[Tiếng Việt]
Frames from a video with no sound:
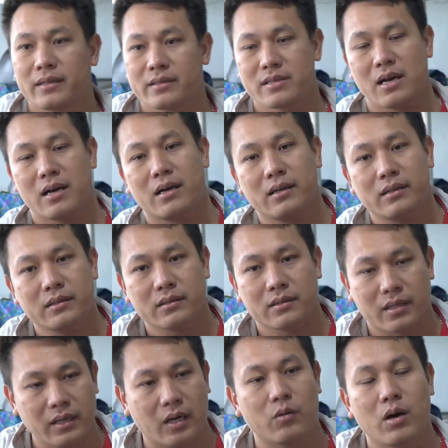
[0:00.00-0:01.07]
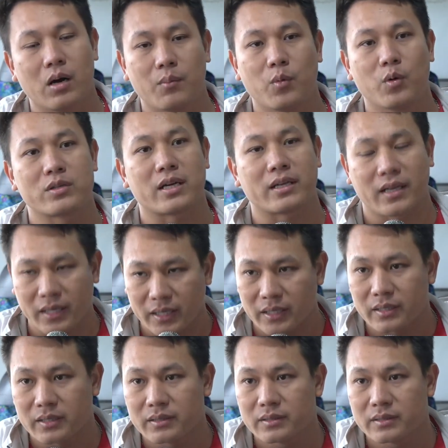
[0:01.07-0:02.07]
sẽ thi đấu ở mùa giải này